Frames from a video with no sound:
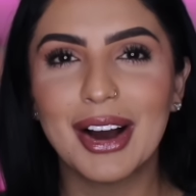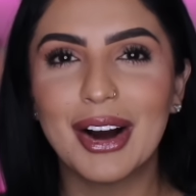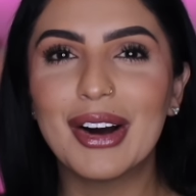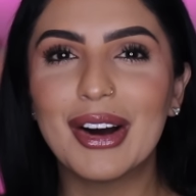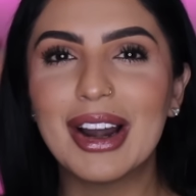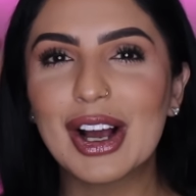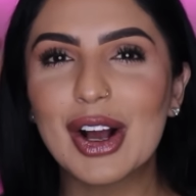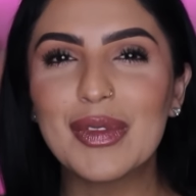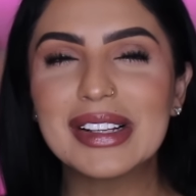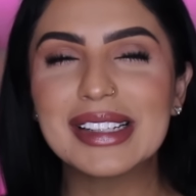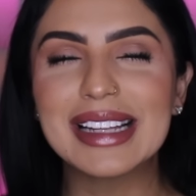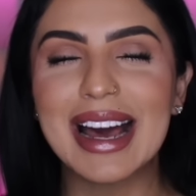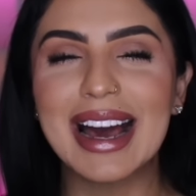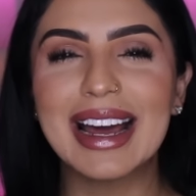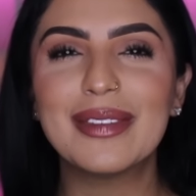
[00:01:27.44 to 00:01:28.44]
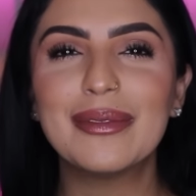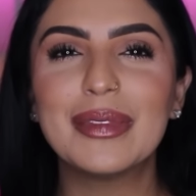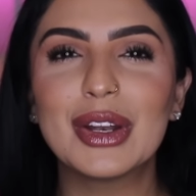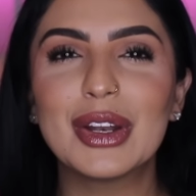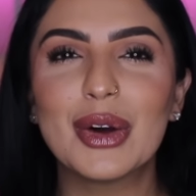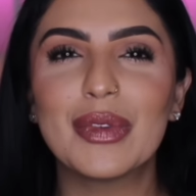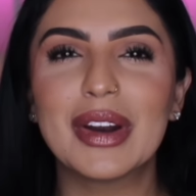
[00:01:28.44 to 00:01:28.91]
Hola, ¿cómo están?
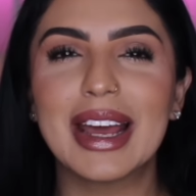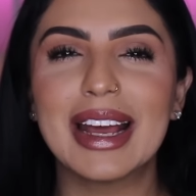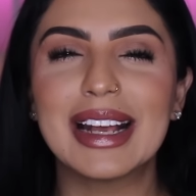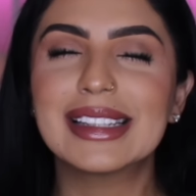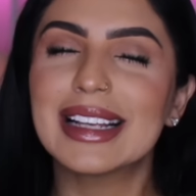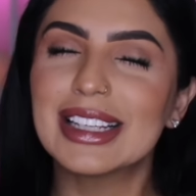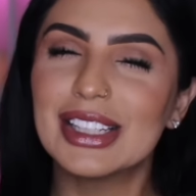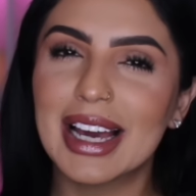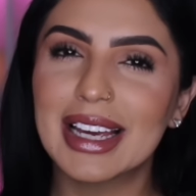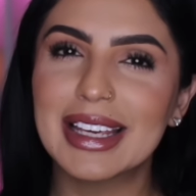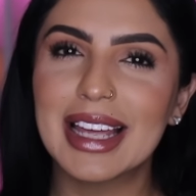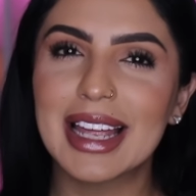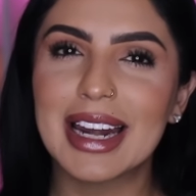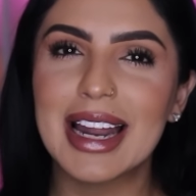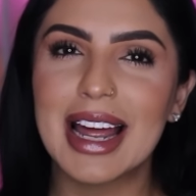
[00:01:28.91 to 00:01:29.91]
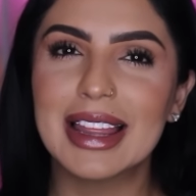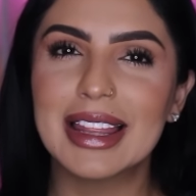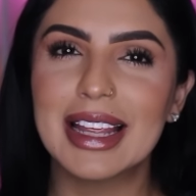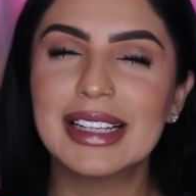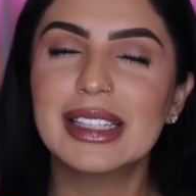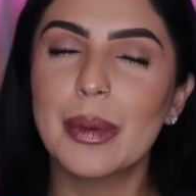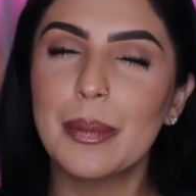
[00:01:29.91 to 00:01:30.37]
Mi nombre es Jackie
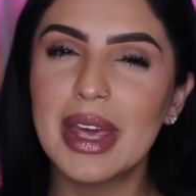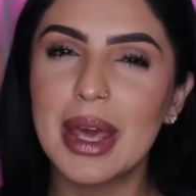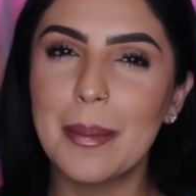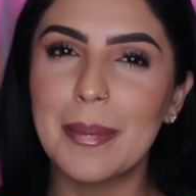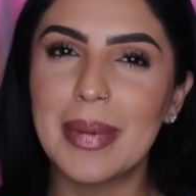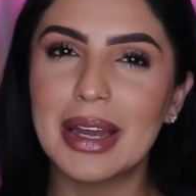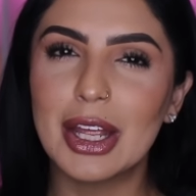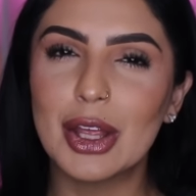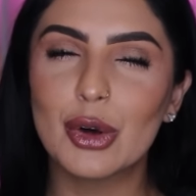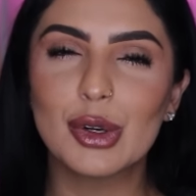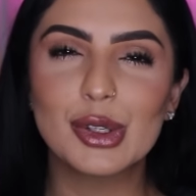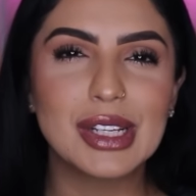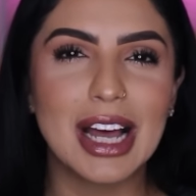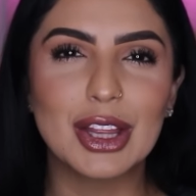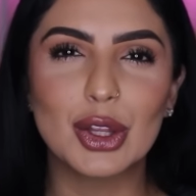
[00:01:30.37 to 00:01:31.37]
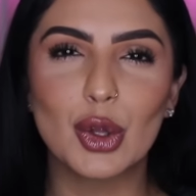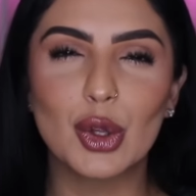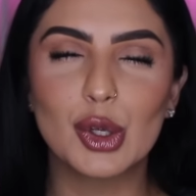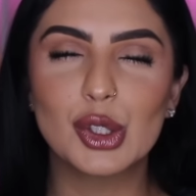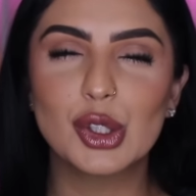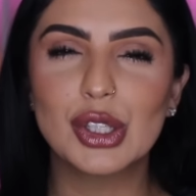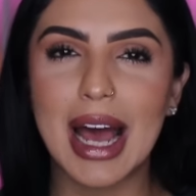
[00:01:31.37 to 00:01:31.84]
Hernández. Bienvenidos a
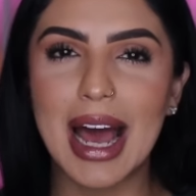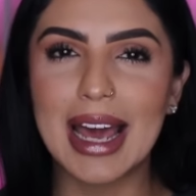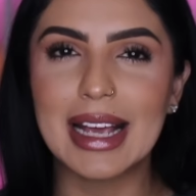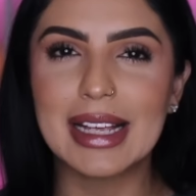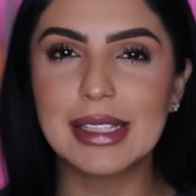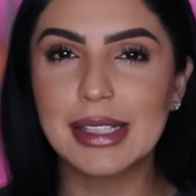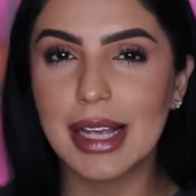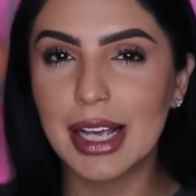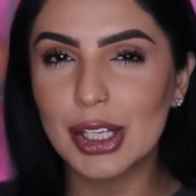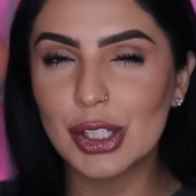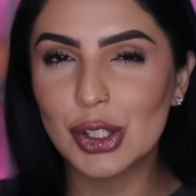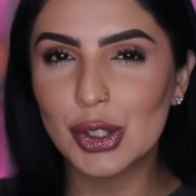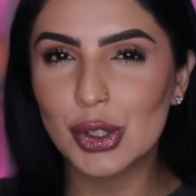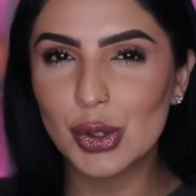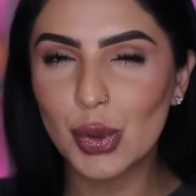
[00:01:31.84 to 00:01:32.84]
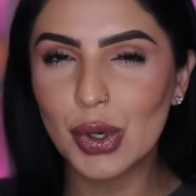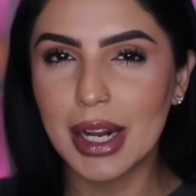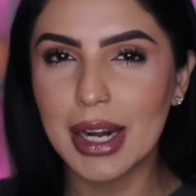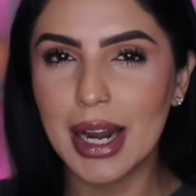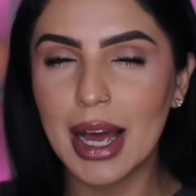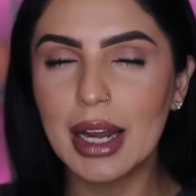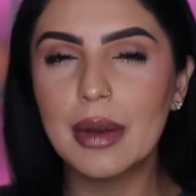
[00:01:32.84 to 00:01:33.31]
todos a este su
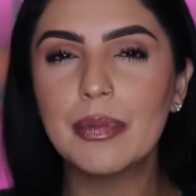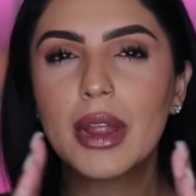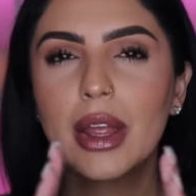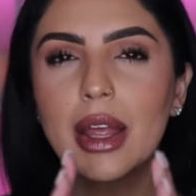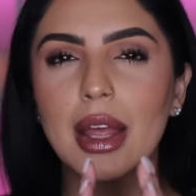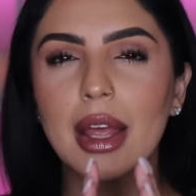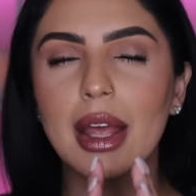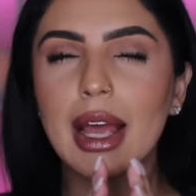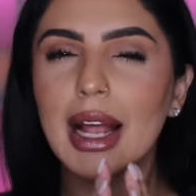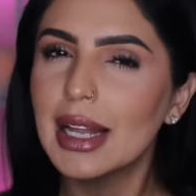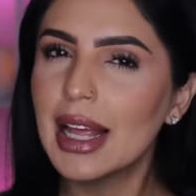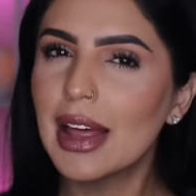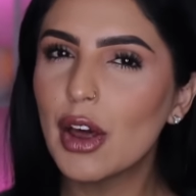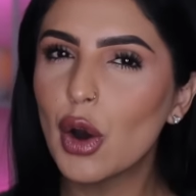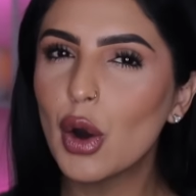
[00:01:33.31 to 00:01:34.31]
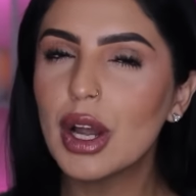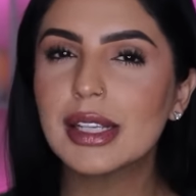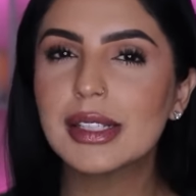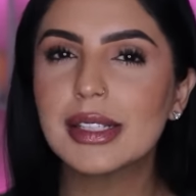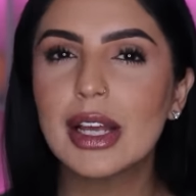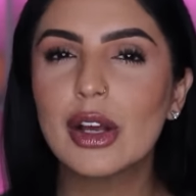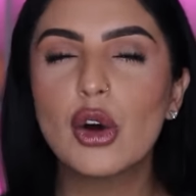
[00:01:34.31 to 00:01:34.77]
canal. El día de hoy
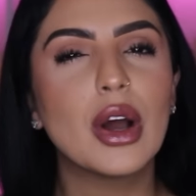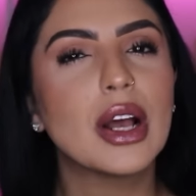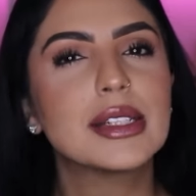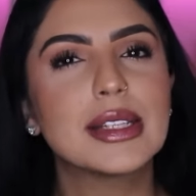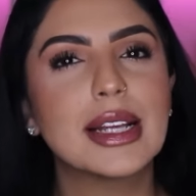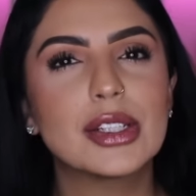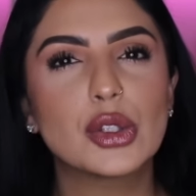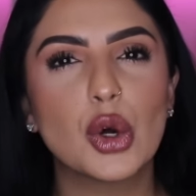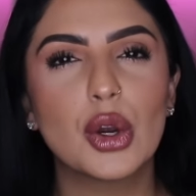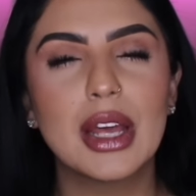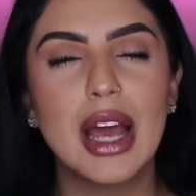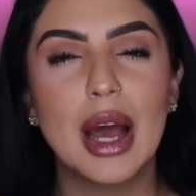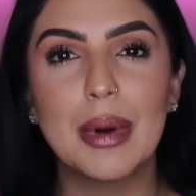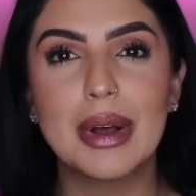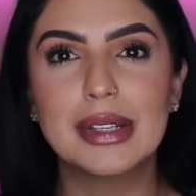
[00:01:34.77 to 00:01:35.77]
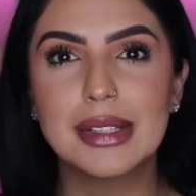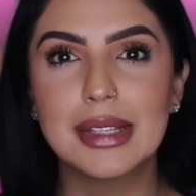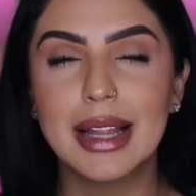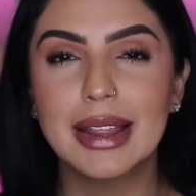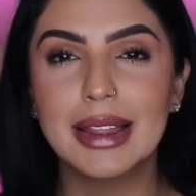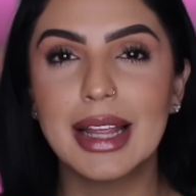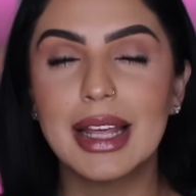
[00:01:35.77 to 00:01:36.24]
les tengo esta historia
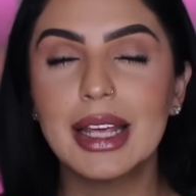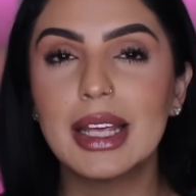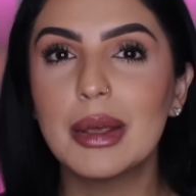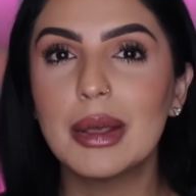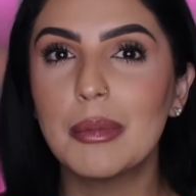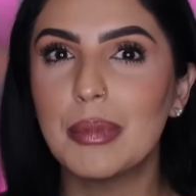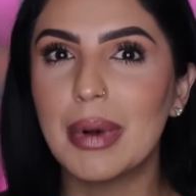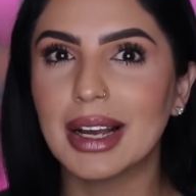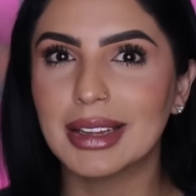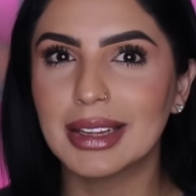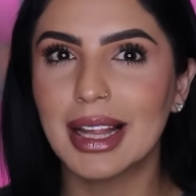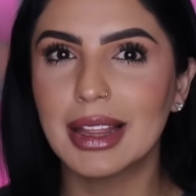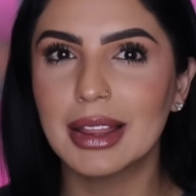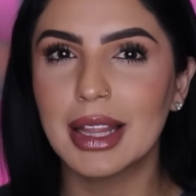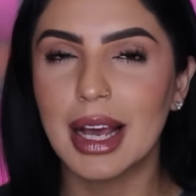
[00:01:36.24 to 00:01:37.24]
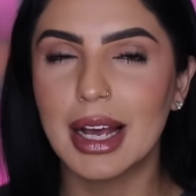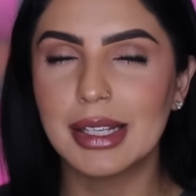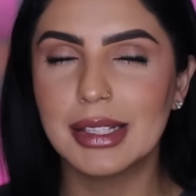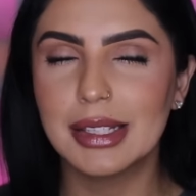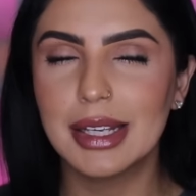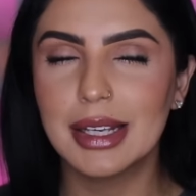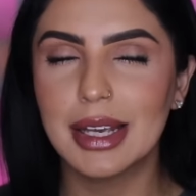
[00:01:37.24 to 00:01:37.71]
bastante impactante,
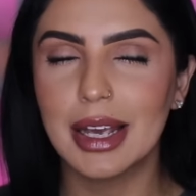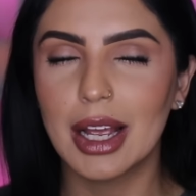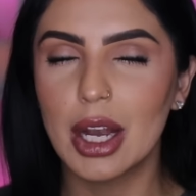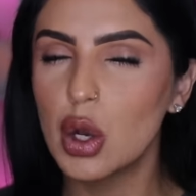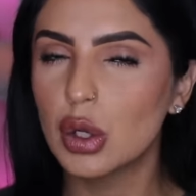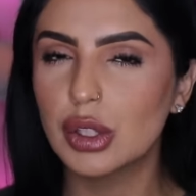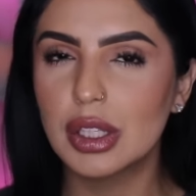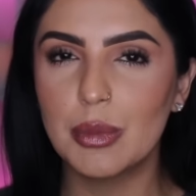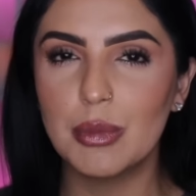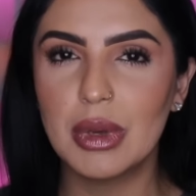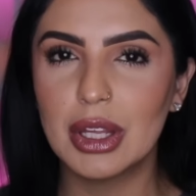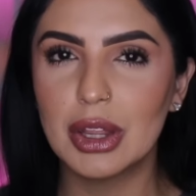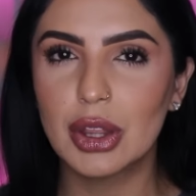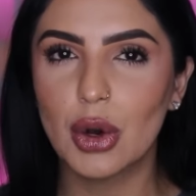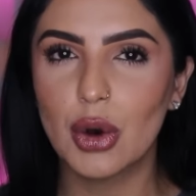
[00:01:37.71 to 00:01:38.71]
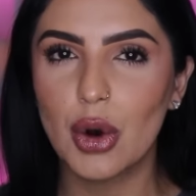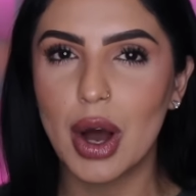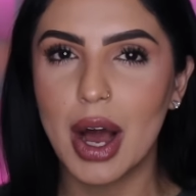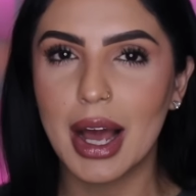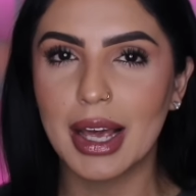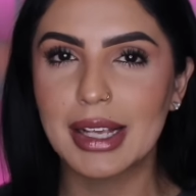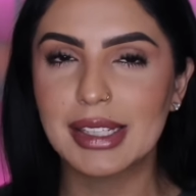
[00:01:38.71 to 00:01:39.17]
así que los
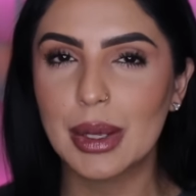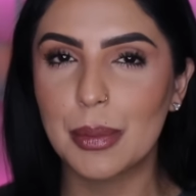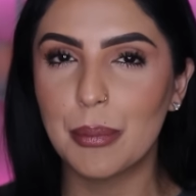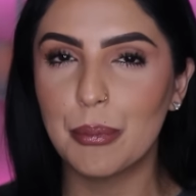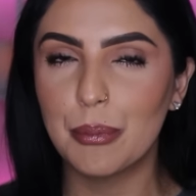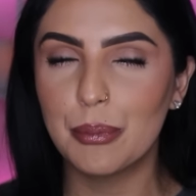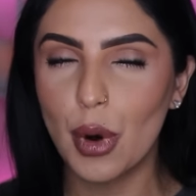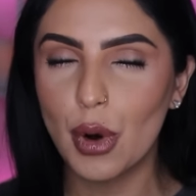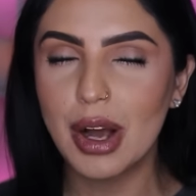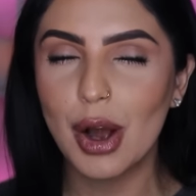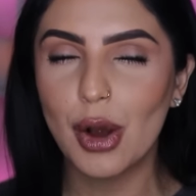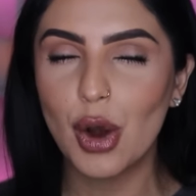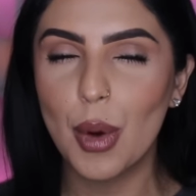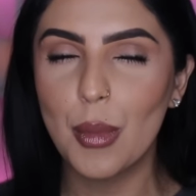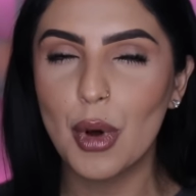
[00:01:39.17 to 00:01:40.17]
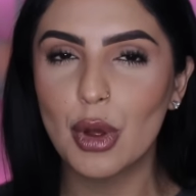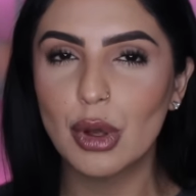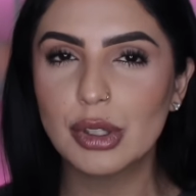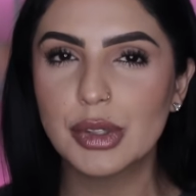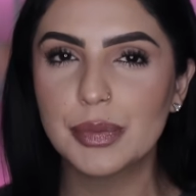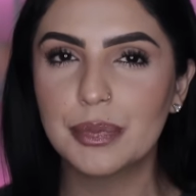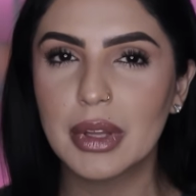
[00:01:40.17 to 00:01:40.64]
invito a que se pongan
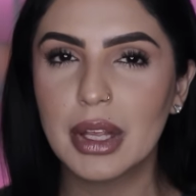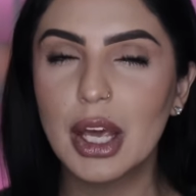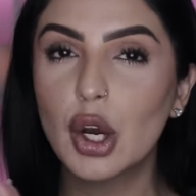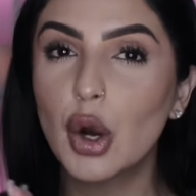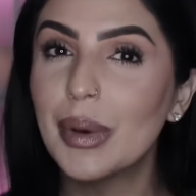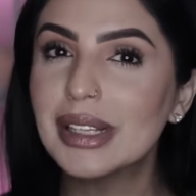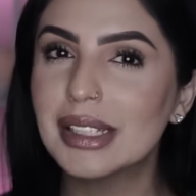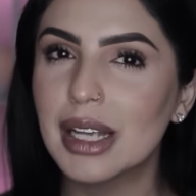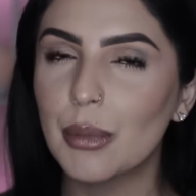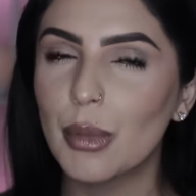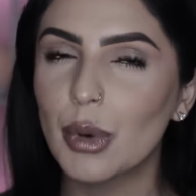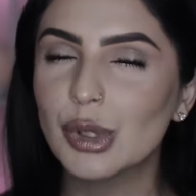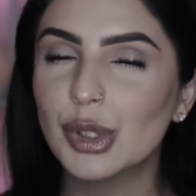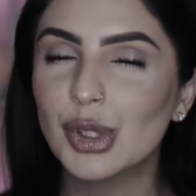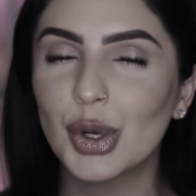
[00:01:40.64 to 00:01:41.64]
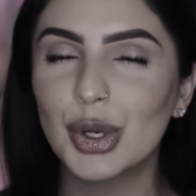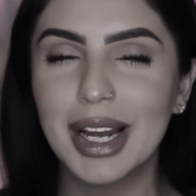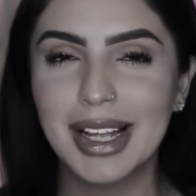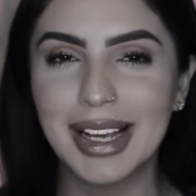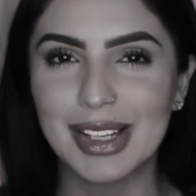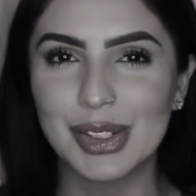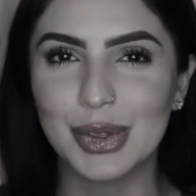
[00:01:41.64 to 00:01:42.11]
cómodos y comencemos con
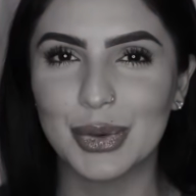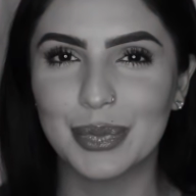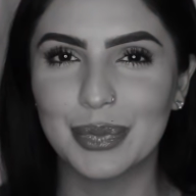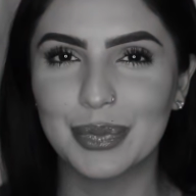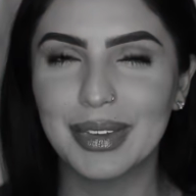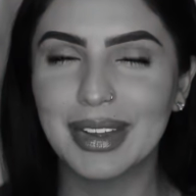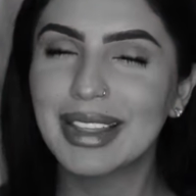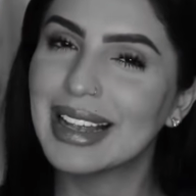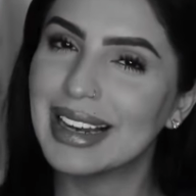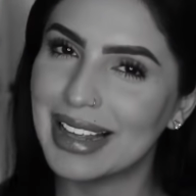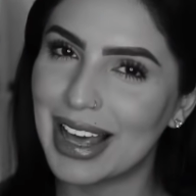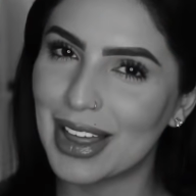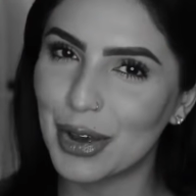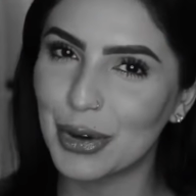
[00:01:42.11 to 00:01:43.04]
el caso del día de